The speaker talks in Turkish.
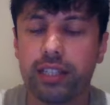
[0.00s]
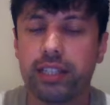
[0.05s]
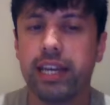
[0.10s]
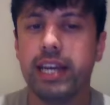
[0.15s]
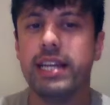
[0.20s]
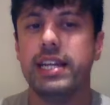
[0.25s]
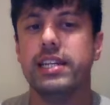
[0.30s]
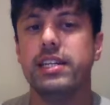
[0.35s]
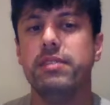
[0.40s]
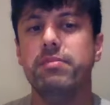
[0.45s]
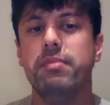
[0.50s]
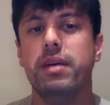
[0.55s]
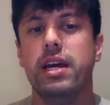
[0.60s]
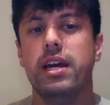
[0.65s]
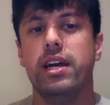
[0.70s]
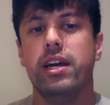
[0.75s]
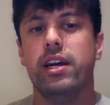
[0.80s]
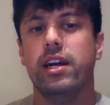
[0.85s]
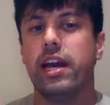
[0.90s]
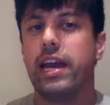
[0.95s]
Gelelim
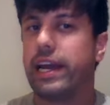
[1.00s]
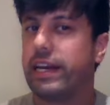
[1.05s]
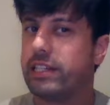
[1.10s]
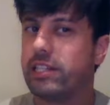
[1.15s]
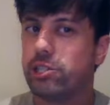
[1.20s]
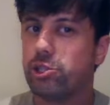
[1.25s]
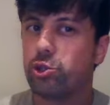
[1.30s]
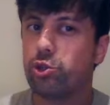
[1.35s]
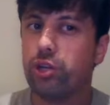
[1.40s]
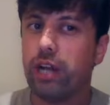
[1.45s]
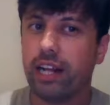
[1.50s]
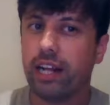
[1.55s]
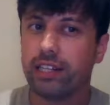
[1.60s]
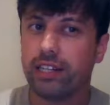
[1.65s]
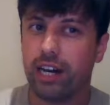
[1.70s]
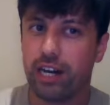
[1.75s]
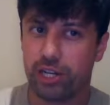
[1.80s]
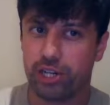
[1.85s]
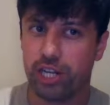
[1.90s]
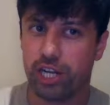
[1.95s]
Ediz Gürel
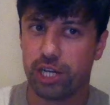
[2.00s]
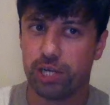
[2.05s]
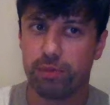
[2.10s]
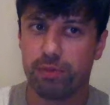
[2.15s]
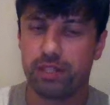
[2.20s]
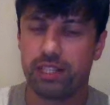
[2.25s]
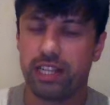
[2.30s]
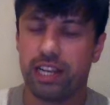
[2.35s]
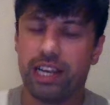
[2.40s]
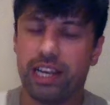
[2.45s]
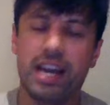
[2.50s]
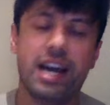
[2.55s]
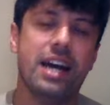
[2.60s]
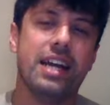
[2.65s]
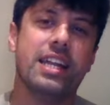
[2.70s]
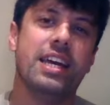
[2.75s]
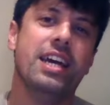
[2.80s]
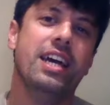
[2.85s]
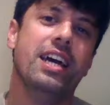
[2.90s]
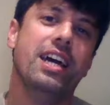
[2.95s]
karşılaşmasına.
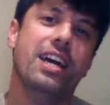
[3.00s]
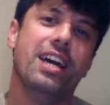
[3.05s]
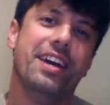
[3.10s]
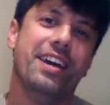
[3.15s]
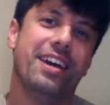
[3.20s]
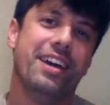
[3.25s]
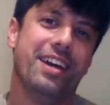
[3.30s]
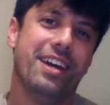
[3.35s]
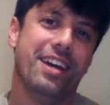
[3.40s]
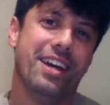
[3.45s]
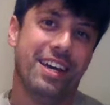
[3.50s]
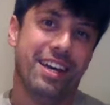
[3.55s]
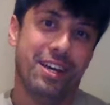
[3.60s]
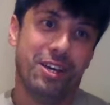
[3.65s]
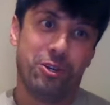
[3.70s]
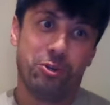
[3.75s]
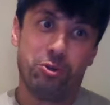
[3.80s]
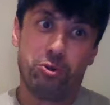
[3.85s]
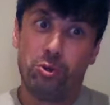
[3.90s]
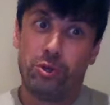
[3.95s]
Yani
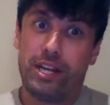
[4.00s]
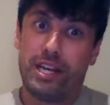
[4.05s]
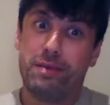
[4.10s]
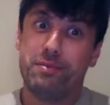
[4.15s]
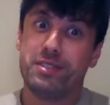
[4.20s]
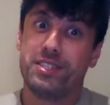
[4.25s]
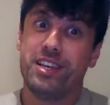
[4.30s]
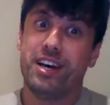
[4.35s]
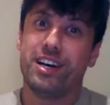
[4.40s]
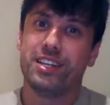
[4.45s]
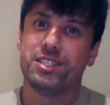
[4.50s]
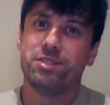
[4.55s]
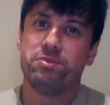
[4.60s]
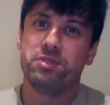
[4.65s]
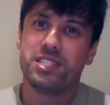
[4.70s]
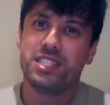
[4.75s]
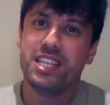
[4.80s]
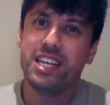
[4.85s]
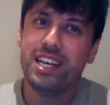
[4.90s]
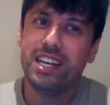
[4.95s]
yüreğimiz
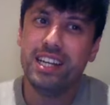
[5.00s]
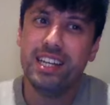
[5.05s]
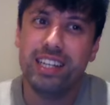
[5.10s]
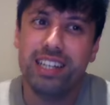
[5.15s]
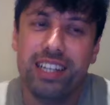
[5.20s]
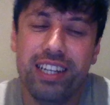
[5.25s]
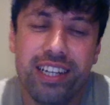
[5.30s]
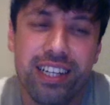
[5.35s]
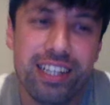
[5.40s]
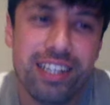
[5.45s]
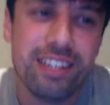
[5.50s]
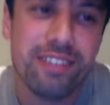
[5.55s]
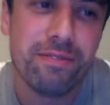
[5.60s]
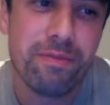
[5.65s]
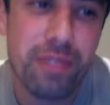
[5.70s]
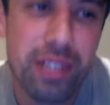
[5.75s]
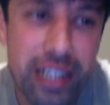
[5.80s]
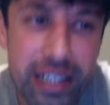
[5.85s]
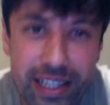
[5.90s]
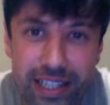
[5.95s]
ağzımızda e,
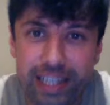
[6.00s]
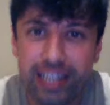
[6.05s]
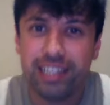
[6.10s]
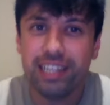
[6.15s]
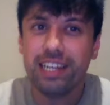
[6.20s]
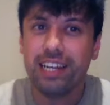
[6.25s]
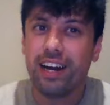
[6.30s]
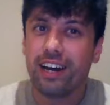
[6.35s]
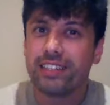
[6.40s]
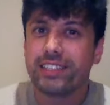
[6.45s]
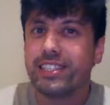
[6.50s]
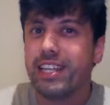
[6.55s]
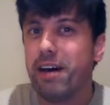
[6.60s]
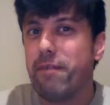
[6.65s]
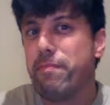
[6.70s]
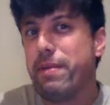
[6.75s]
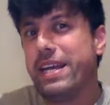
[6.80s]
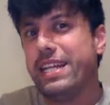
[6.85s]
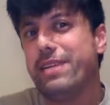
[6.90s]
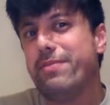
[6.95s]
izledik. Hatta
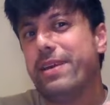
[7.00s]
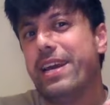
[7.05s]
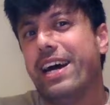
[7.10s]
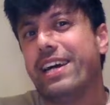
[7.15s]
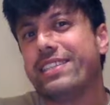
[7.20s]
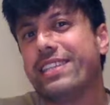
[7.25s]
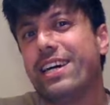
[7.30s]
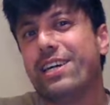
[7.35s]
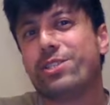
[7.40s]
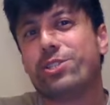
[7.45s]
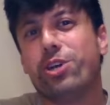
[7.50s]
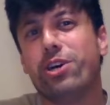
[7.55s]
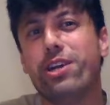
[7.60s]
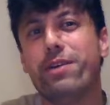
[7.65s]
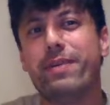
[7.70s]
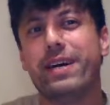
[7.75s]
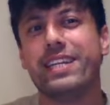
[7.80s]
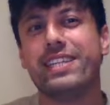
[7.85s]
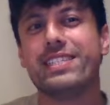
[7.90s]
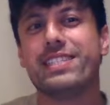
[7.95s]
belli bir yerden sonra
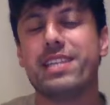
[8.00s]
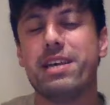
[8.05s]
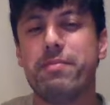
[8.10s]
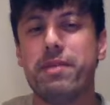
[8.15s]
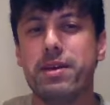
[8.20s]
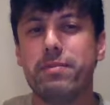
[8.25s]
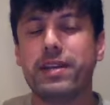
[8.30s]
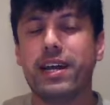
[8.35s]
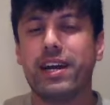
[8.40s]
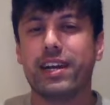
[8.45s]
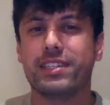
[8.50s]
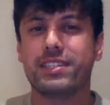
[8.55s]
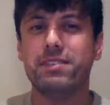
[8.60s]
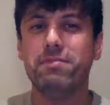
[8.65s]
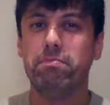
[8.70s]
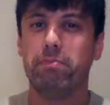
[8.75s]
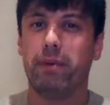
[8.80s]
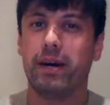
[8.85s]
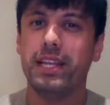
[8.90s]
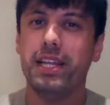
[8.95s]
ben izlemeyi
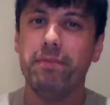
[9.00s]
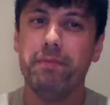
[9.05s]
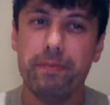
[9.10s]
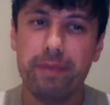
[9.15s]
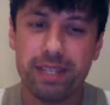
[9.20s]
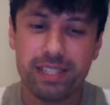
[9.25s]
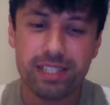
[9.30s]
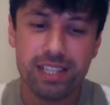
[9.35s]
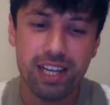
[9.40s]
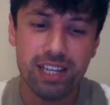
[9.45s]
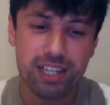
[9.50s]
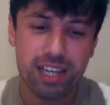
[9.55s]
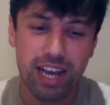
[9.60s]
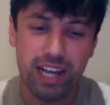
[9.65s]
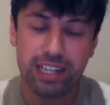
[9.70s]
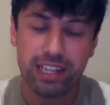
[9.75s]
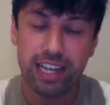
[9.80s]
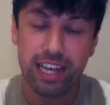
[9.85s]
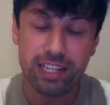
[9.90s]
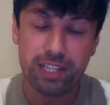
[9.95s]
bıraktım. Bana bir mesaj
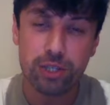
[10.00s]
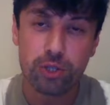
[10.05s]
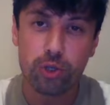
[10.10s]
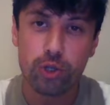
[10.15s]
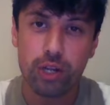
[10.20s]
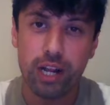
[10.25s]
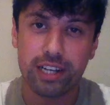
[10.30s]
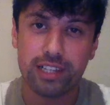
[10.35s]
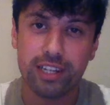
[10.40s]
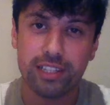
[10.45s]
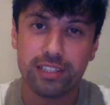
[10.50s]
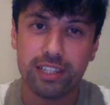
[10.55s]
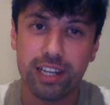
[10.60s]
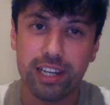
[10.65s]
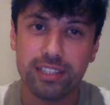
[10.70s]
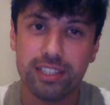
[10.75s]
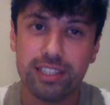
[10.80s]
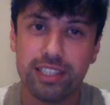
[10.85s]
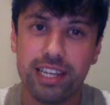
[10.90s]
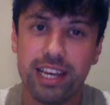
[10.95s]
geldi Ediz Gürel
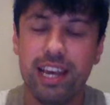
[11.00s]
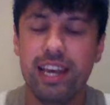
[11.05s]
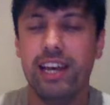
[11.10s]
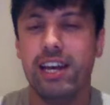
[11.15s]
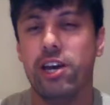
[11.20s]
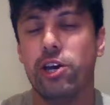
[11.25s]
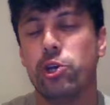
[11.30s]
kazandı diye.